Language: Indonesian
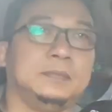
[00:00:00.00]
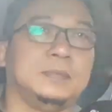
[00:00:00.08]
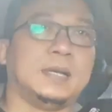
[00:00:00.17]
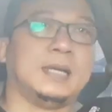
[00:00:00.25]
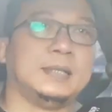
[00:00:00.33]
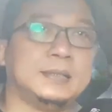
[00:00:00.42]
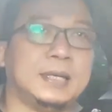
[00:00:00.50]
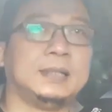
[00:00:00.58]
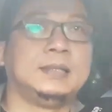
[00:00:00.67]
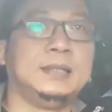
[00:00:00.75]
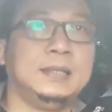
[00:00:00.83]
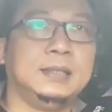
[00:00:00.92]
bahkan
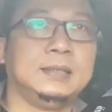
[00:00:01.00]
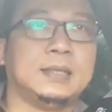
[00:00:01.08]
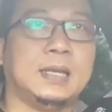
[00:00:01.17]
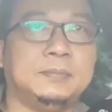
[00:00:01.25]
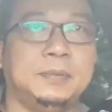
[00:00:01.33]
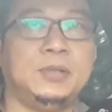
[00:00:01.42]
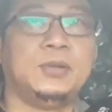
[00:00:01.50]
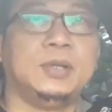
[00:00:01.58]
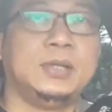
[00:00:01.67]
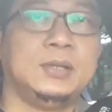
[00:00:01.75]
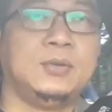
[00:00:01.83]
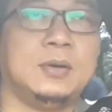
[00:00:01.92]
saat ini saat
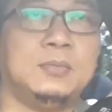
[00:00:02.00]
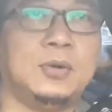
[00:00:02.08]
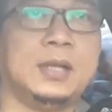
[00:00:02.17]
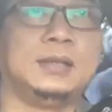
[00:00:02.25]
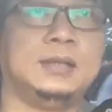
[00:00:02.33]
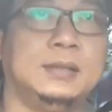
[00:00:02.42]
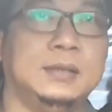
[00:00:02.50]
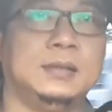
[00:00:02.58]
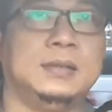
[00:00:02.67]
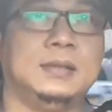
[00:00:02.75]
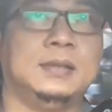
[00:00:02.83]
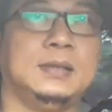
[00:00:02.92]
video ini gue buat
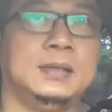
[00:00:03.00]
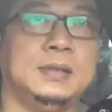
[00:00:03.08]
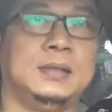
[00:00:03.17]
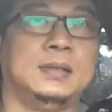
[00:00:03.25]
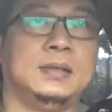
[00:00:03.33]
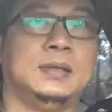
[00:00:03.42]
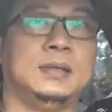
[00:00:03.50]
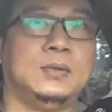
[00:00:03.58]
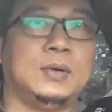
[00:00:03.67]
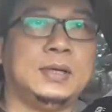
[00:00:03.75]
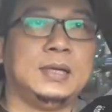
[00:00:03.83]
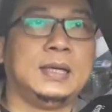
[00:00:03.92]

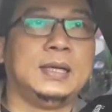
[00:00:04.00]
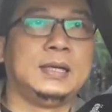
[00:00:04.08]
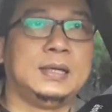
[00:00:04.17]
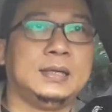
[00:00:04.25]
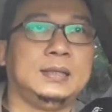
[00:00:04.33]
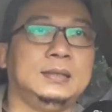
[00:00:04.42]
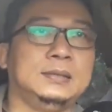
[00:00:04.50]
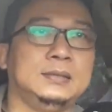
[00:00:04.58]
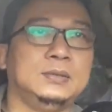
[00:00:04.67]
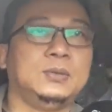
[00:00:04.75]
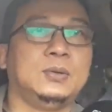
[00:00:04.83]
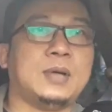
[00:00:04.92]
gue dengar
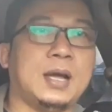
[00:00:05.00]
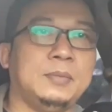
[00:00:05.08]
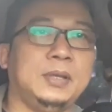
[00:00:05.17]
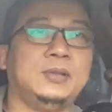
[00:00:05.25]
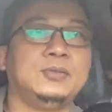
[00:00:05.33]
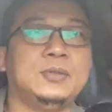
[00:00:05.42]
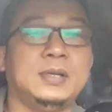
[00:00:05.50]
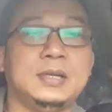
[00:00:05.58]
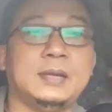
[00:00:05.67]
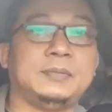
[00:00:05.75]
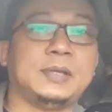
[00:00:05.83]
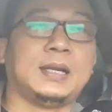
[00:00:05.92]
guru kami itu sudah
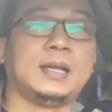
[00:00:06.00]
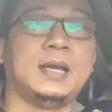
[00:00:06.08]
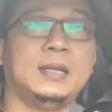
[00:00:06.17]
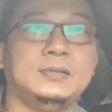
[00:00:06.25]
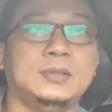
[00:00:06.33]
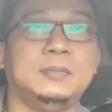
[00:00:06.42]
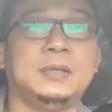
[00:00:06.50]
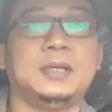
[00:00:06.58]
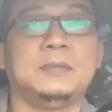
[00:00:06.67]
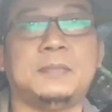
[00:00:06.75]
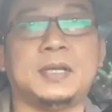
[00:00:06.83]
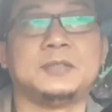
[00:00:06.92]
didaftarkan, sudah
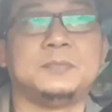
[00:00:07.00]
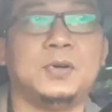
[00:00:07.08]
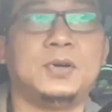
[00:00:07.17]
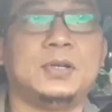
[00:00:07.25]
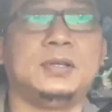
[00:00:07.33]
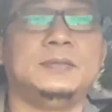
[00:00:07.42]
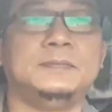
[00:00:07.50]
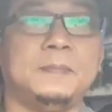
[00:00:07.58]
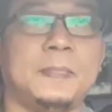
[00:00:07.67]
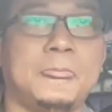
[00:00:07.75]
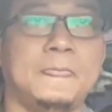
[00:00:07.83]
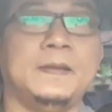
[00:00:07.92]
bikin paspor.
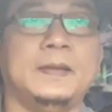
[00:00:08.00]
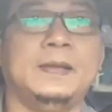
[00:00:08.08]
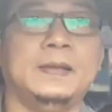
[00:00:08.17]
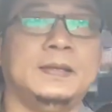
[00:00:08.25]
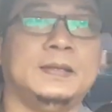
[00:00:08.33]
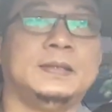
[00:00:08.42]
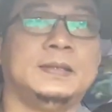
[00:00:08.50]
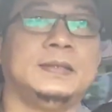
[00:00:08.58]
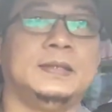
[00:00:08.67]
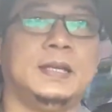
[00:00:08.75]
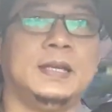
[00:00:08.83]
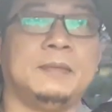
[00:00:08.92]

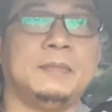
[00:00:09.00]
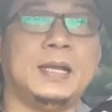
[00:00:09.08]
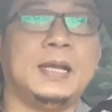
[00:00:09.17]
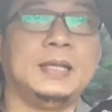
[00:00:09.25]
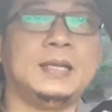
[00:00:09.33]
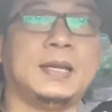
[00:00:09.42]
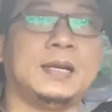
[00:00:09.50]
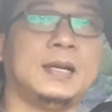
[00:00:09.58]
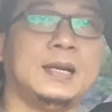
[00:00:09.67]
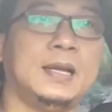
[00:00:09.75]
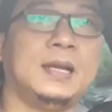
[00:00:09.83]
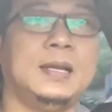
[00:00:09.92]
Dan yang menarik
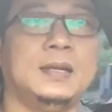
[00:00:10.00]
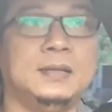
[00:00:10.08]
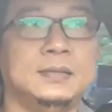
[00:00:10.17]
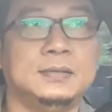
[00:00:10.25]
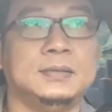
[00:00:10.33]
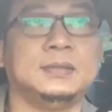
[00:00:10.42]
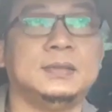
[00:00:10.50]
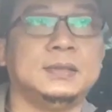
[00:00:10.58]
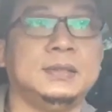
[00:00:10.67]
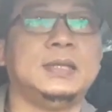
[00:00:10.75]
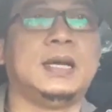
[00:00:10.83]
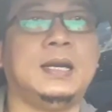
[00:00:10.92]
karena
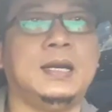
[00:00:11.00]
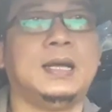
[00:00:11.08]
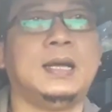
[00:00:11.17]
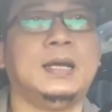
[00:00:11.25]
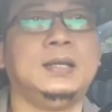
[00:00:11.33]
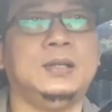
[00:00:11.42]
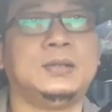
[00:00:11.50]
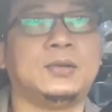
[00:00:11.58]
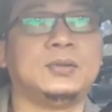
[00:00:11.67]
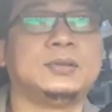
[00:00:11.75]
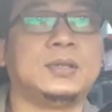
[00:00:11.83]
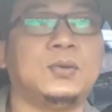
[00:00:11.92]
dana ini
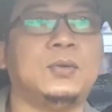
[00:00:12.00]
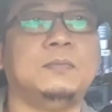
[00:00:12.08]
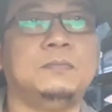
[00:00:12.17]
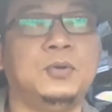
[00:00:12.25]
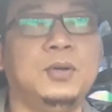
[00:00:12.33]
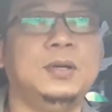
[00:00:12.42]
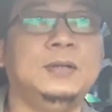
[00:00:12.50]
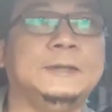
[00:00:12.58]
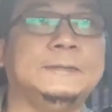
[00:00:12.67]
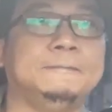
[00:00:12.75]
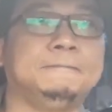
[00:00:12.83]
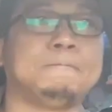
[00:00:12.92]
terus terkumpul
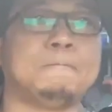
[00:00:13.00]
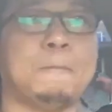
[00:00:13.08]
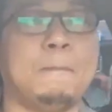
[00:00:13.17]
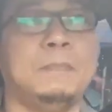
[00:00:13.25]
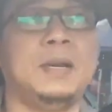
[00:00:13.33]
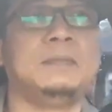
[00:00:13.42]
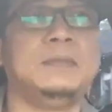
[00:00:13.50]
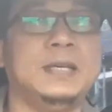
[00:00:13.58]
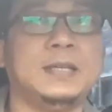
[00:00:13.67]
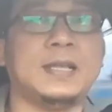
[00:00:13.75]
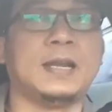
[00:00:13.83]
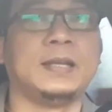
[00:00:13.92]

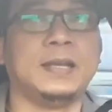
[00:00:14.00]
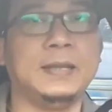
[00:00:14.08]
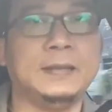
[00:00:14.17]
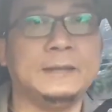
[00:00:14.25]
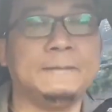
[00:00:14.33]
melebihi target,